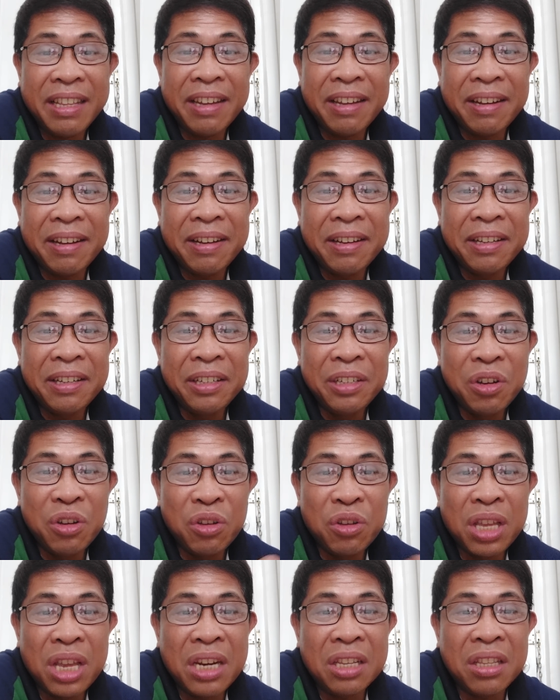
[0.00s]
Ito,
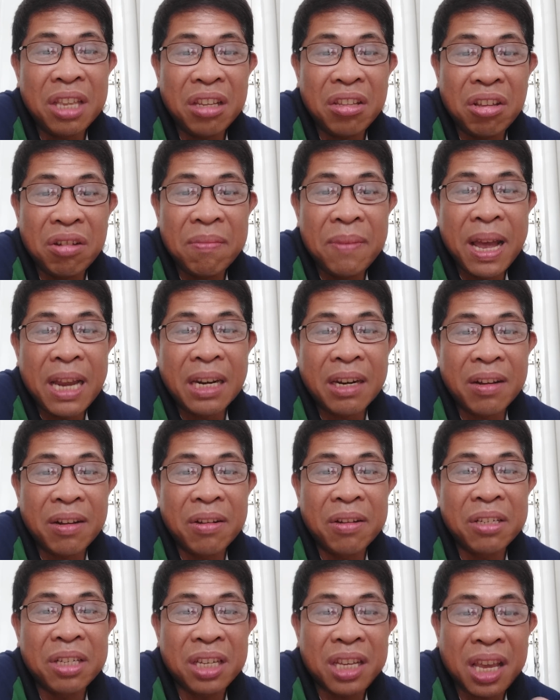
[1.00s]
Duterte to
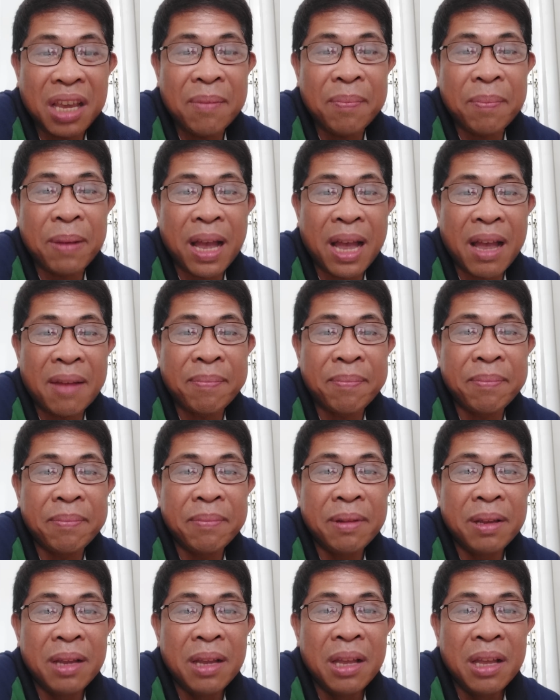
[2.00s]
Marcos, keep
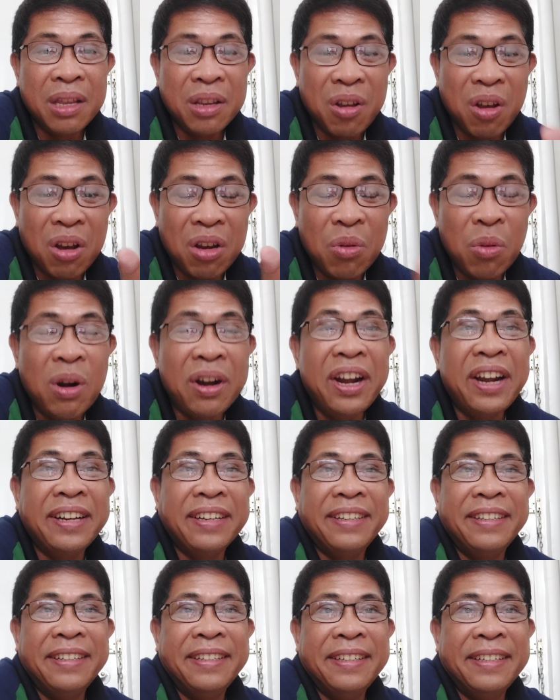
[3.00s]
up, good
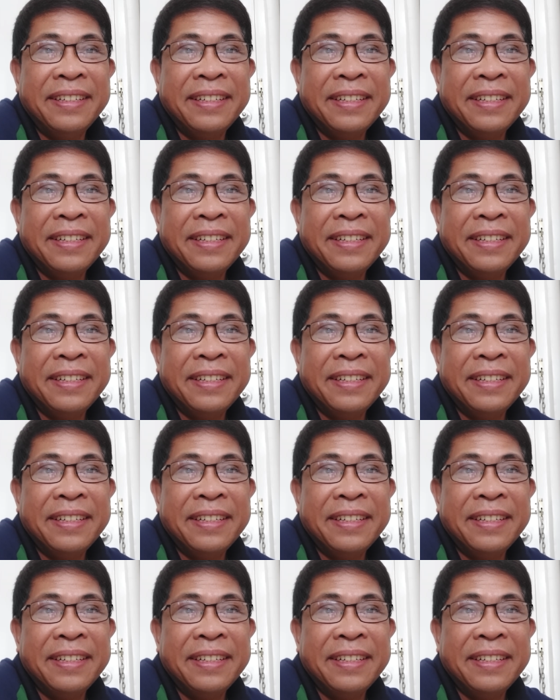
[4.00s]
work.